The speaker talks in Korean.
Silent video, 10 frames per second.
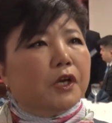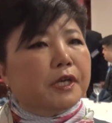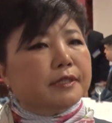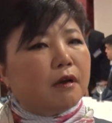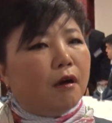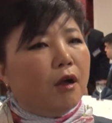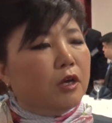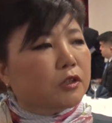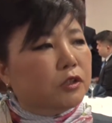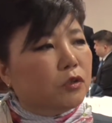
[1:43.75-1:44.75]
그래서
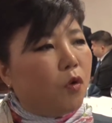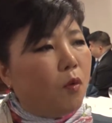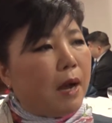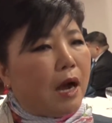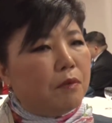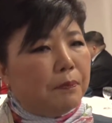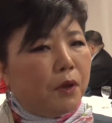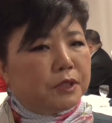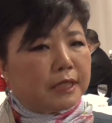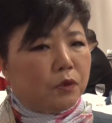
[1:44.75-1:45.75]
그 고마움을
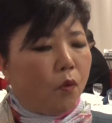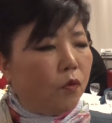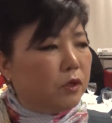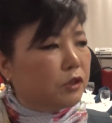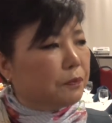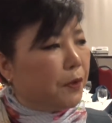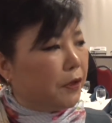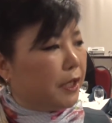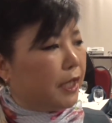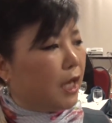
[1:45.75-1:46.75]
표시하기 위해서 오늘
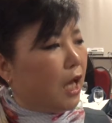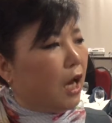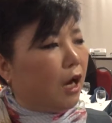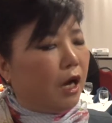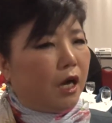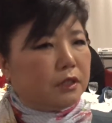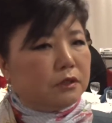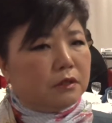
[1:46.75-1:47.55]
특별히 어,